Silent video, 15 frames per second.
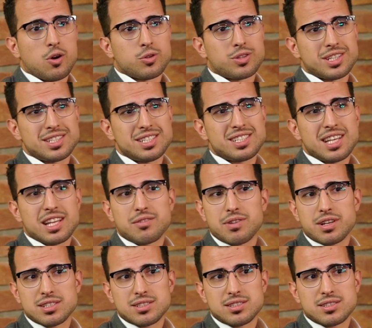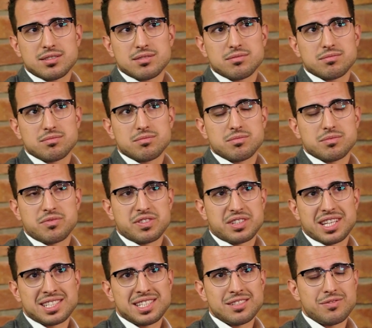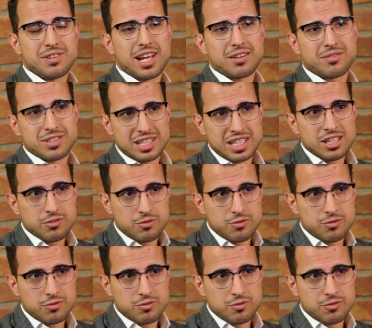Und das ist etwas, das ist vielleicht was